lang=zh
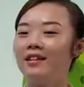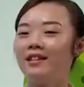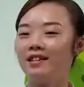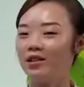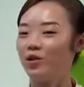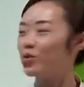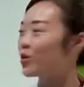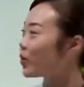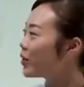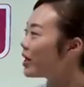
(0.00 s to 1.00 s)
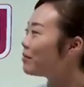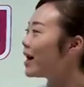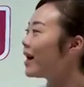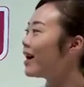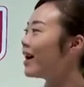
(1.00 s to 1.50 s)
啊，你都学会了
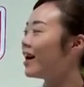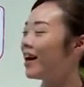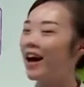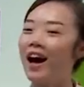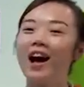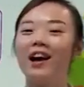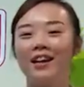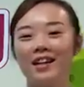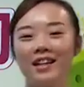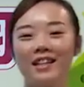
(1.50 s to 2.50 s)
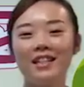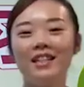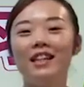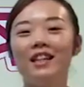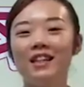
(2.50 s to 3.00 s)
吗？好，
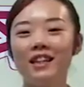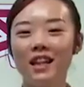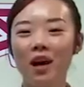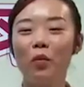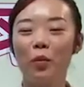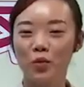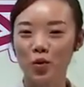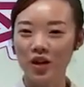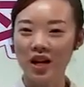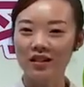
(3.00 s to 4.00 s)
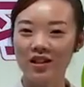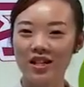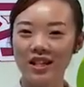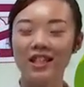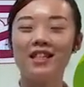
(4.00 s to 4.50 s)
今天的课呢我们就上到
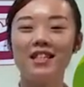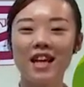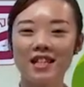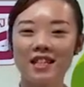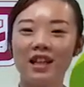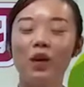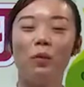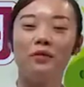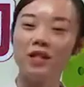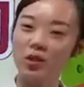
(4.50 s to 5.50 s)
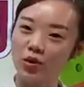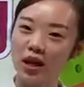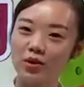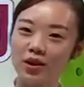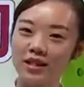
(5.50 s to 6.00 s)
这里，下节课我们继续
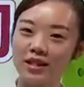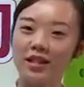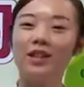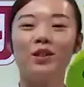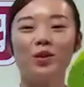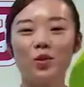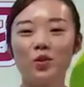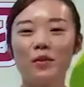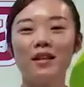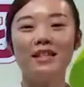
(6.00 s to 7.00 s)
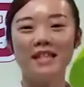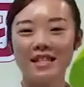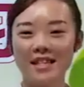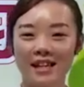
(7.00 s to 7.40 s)
来学习，同学们再